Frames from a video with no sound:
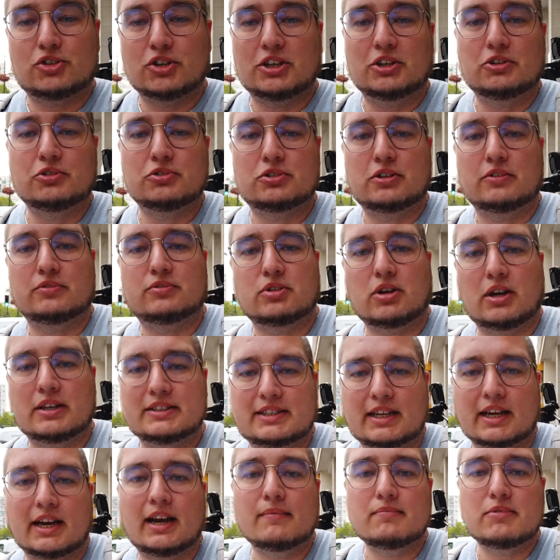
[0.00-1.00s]
ce qui nous sur
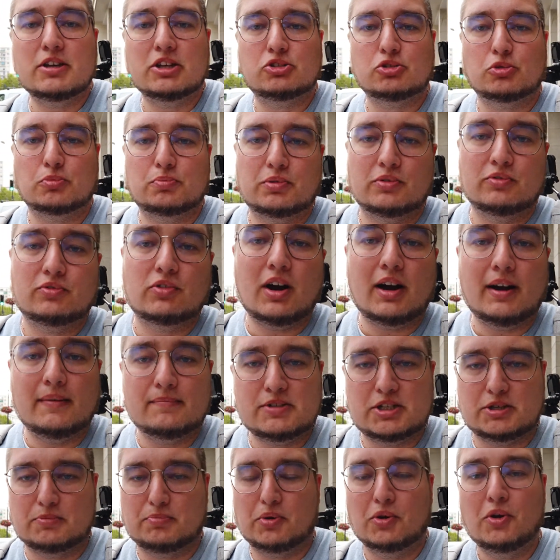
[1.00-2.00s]
Instagram, ils ont pu voir
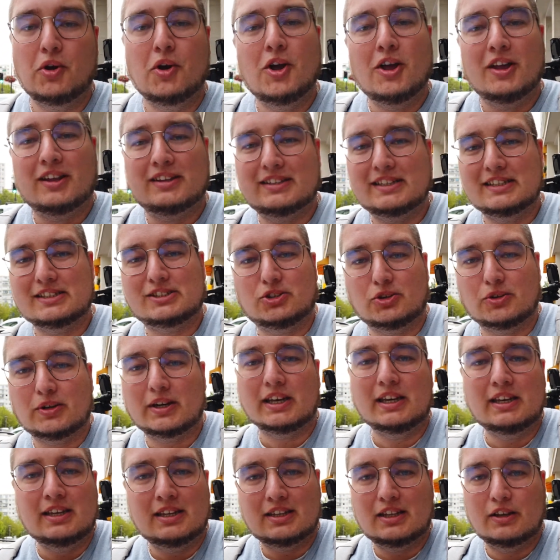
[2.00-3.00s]
un petit peu des
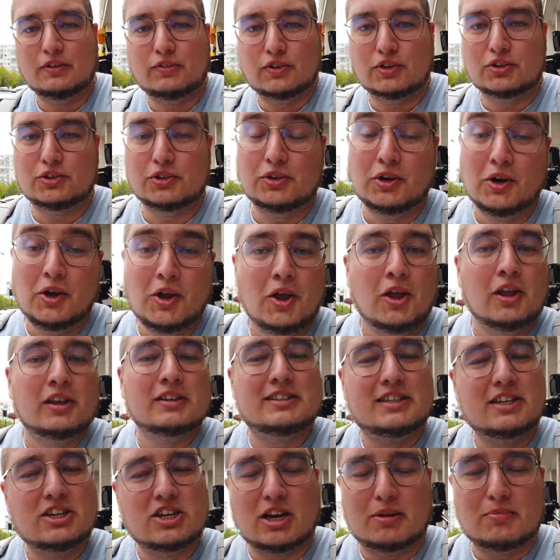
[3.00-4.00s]
stories, des photos.
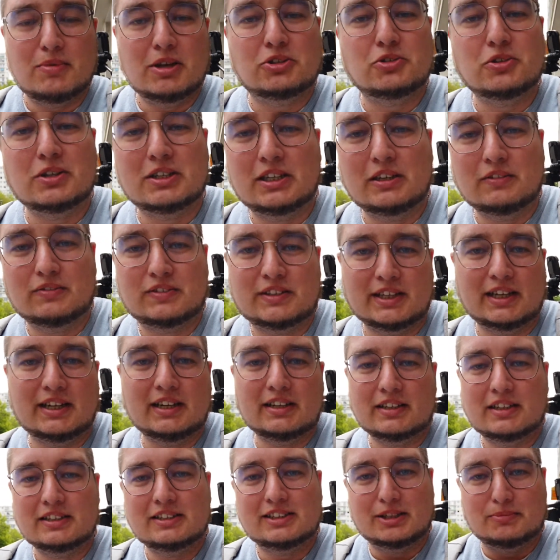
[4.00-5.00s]
Si jamais tu kiffes
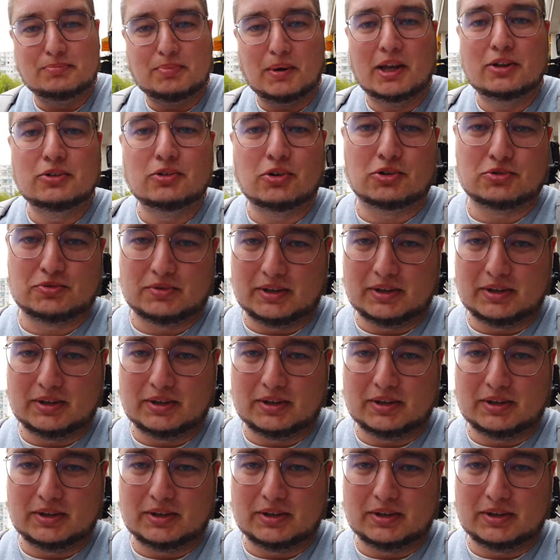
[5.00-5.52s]
ça, n'hésite pas à nous